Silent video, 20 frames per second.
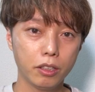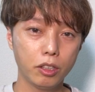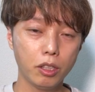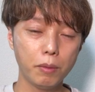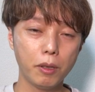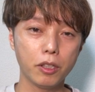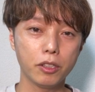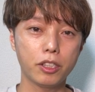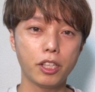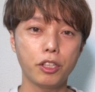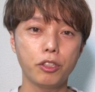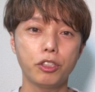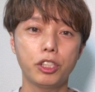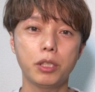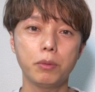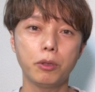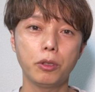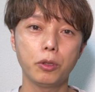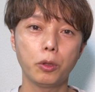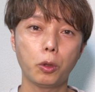どうも、声優
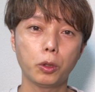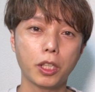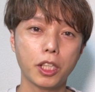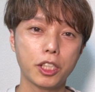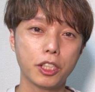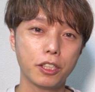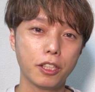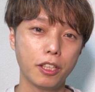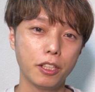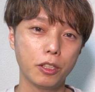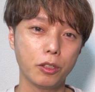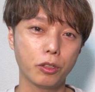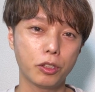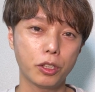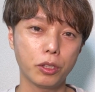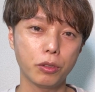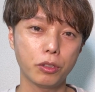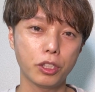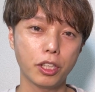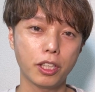志望の子たちに演技の基
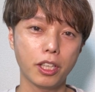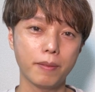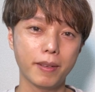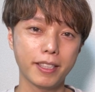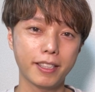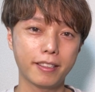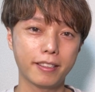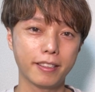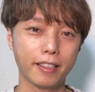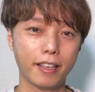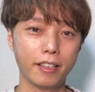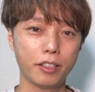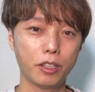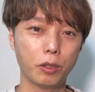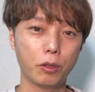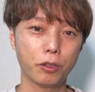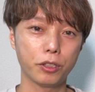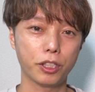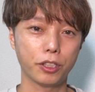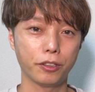礎を教えています。演技
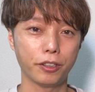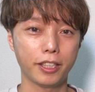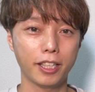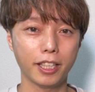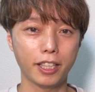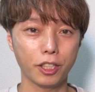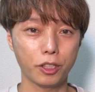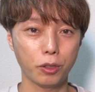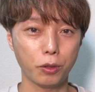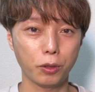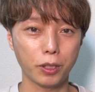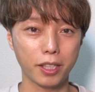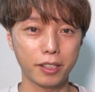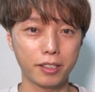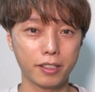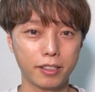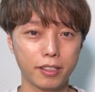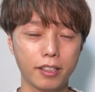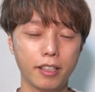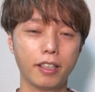講師の日向翔吾で
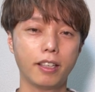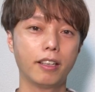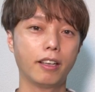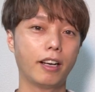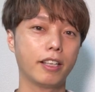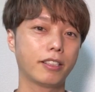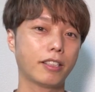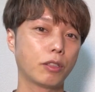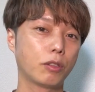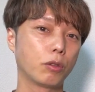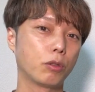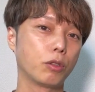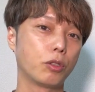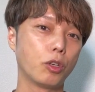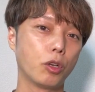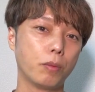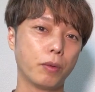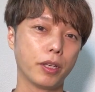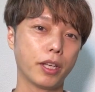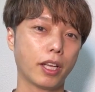す。はい、早速
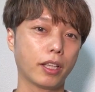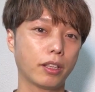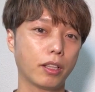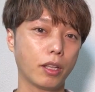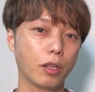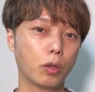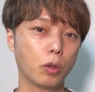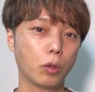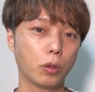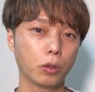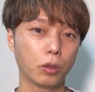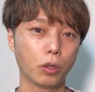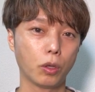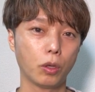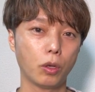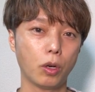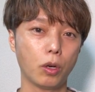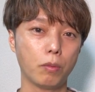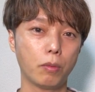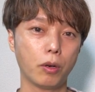今日もやっていこう
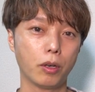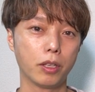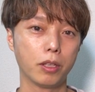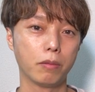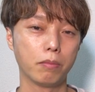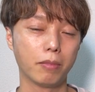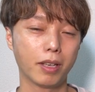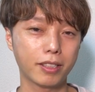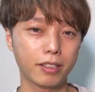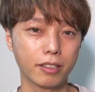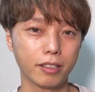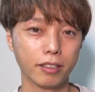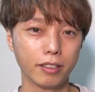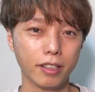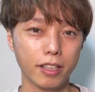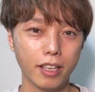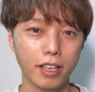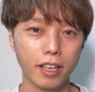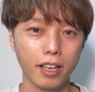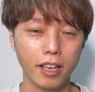と思います。
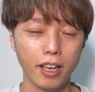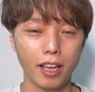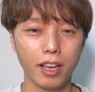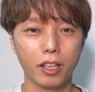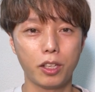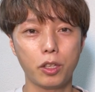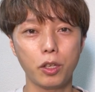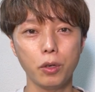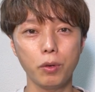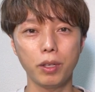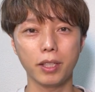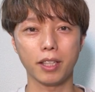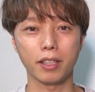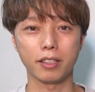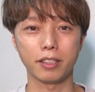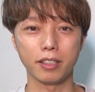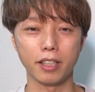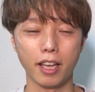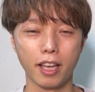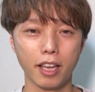え、今日はで
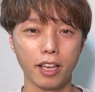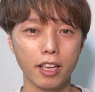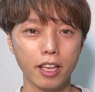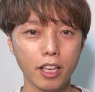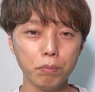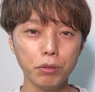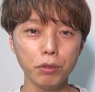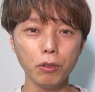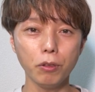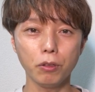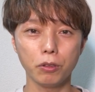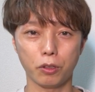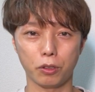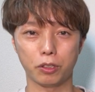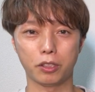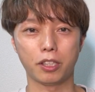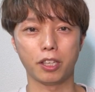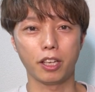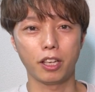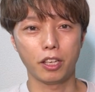すね、プロの
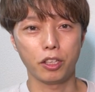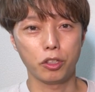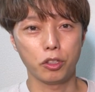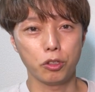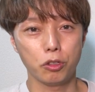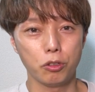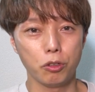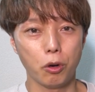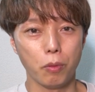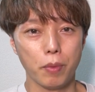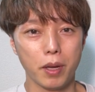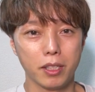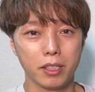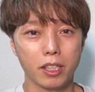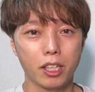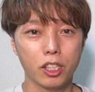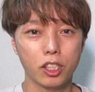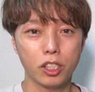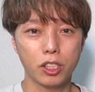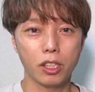声優を目指
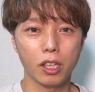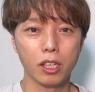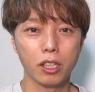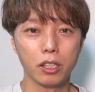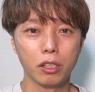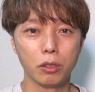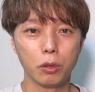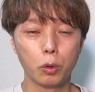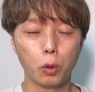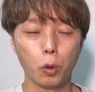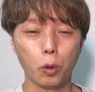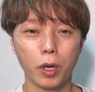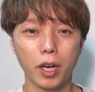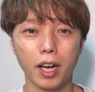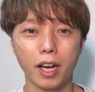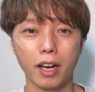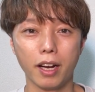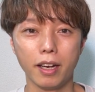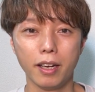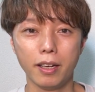している子
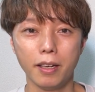が、